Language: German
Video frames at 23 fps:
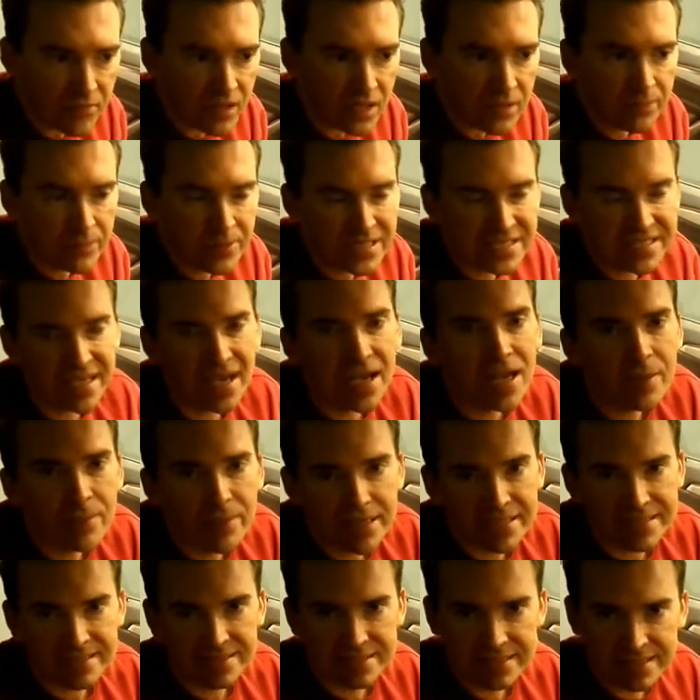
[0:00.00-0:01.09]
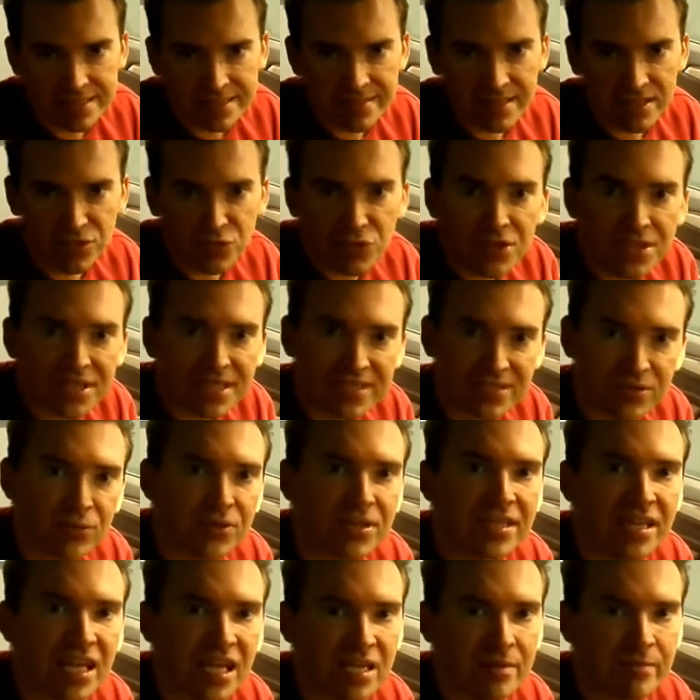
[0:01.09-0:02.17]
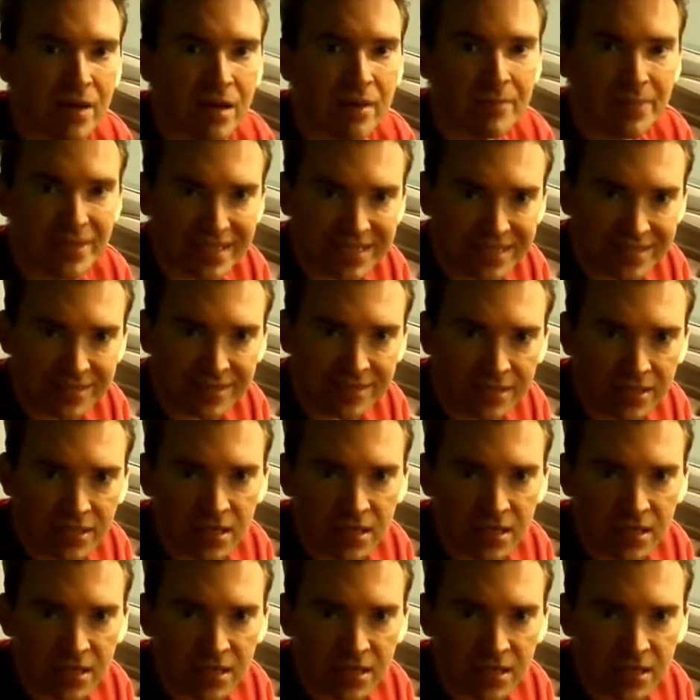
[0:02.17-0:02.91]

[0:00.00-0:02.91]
bezahlbarsten ist. Natürlich ist Original immer am besten.